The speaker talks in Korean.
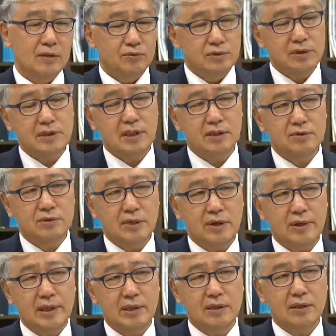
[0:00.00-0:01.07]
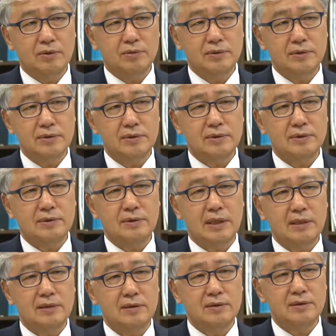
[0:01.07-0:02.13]
우리 제주 사회의 경우는
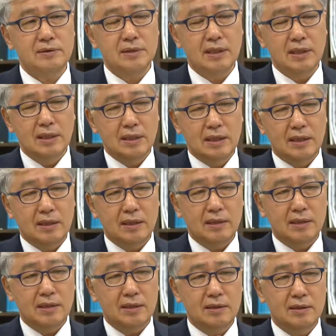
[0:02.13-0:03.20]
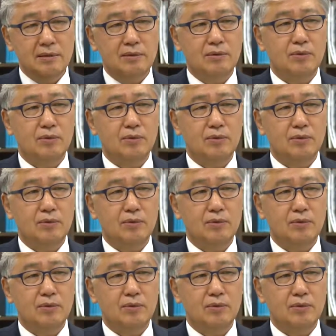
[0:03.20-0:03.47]
사실은 에,